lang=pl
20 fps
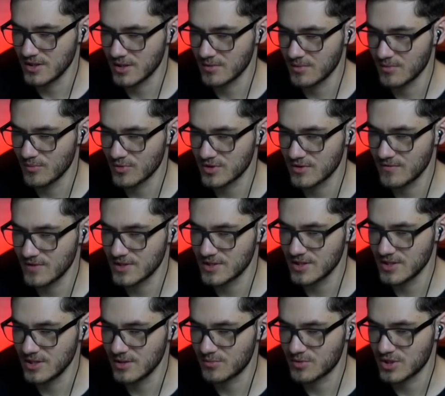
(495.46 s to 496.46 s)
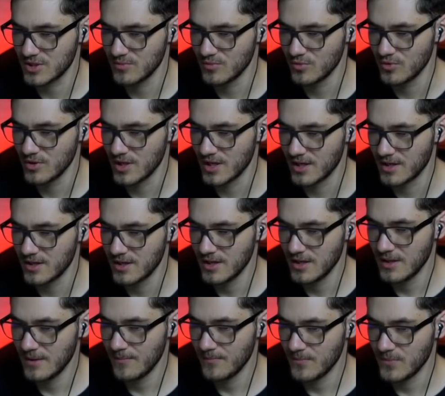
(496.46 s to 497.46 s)
i jakby może więcej nie przyjmuje.
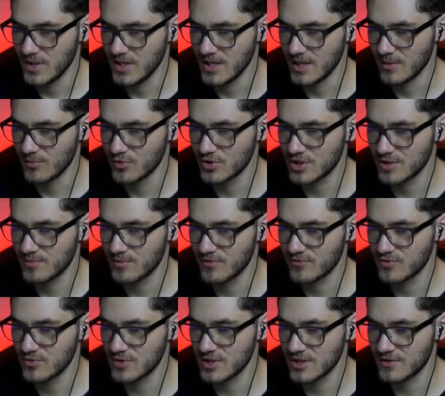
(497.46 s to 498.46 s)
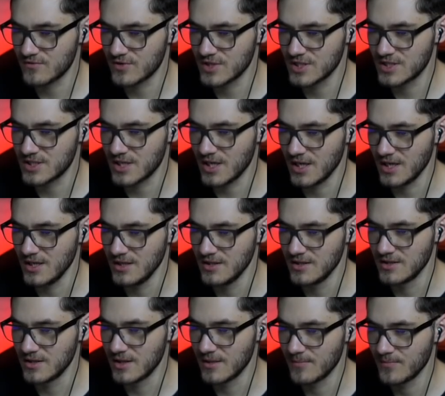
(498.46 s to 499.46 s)
I ja muszę powrzucać wszystkie
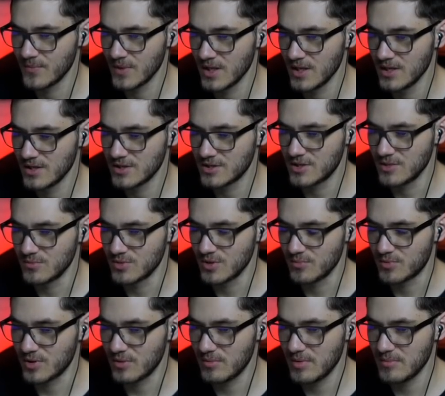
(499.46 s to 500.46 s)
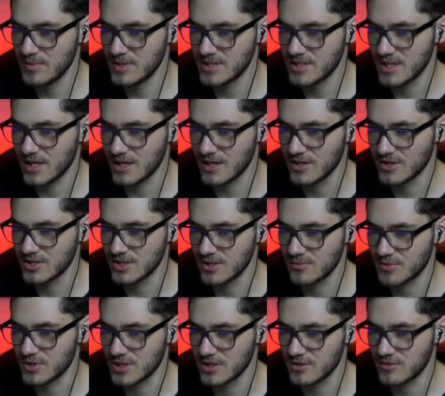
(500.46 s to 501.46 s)
inne. Z tym, że problem jest taki, że na
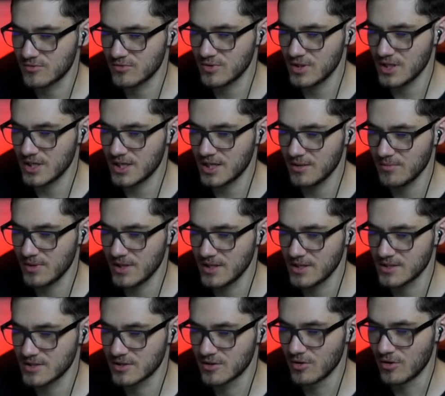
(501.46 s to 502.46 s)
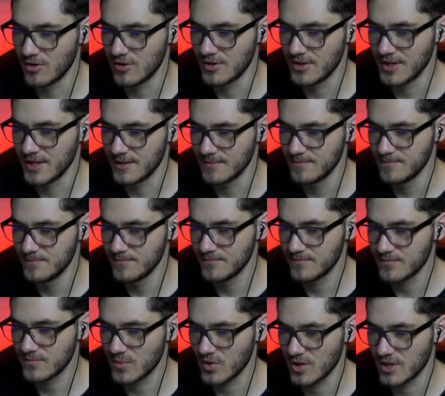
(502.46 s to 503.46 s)
przykład tutaj chyba jest golden,
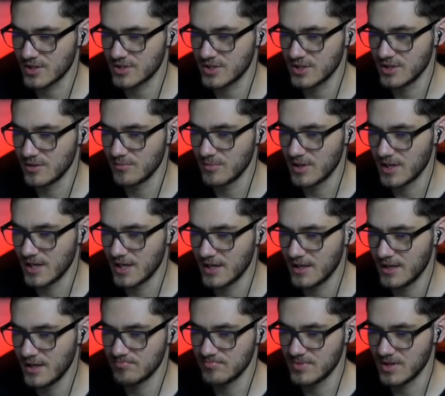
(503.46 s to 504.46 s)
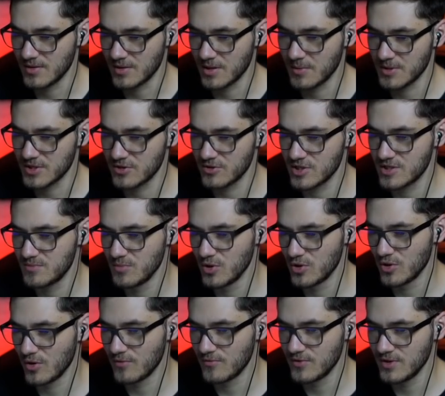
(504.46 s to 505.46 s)
o ile się nie mylę. Nie, chyba, że to jest
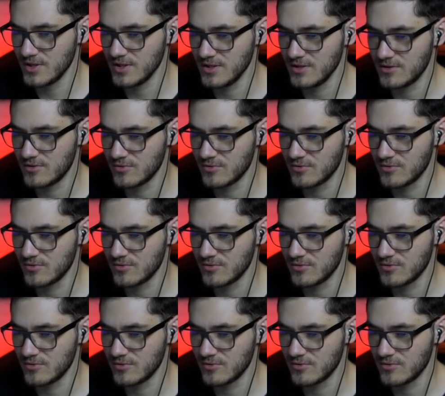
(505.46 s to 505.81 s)
miodowy i